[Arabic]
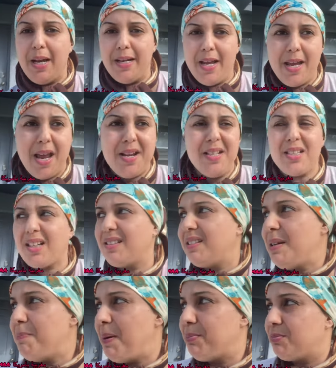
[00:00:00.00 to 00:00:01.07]
هنايا نيت يعني
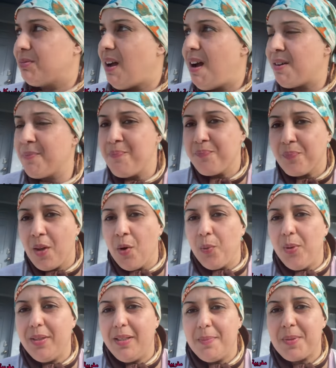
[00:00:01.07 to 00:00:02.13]
قدام باب الدار
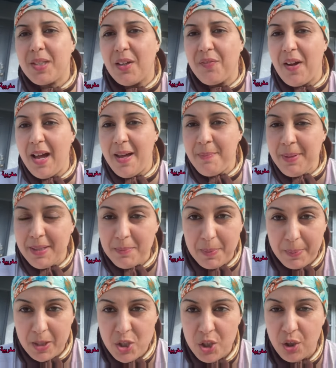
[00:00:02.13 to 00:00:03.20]
ولدي مصطفى امين ما
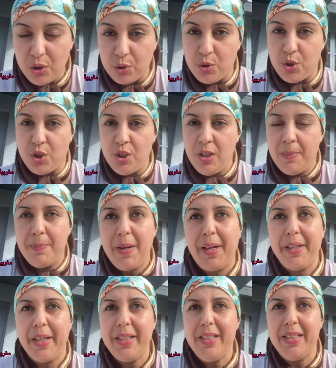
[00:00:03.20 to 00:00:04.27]
بغاش يخرج
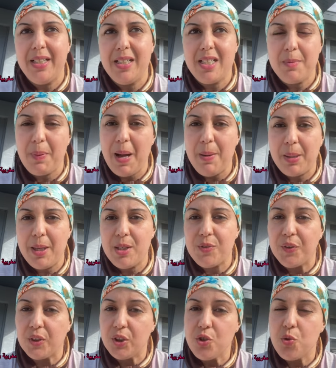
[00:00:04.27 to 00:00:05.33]
باغي غير يجلس يبقى
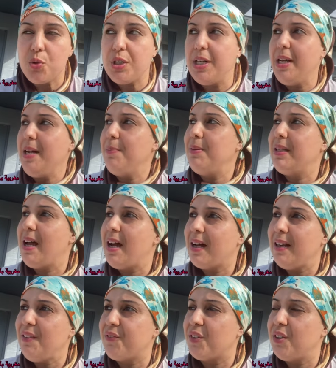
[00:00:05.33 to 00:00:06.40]
كيتفرج وتيلعب
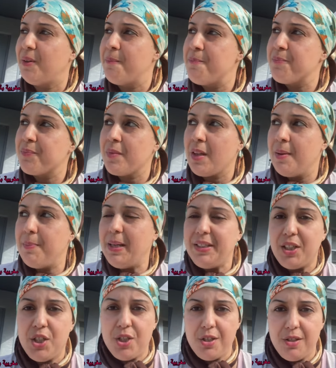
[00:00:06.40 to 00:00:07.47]
لداخل في
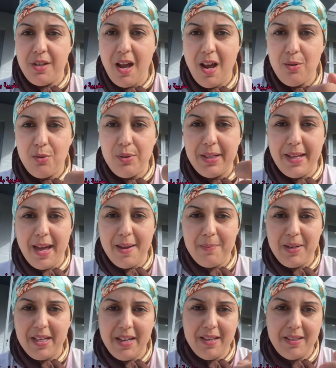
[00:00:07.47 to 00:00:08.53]
بهذاك الشيء ديالو الجيم
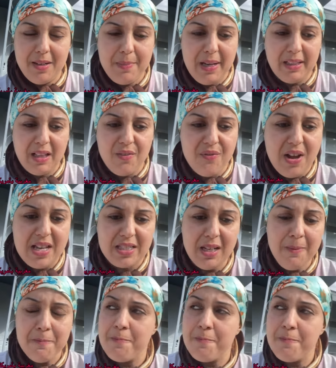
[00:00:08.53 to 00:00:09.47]
اللي كيدير مع التلفازه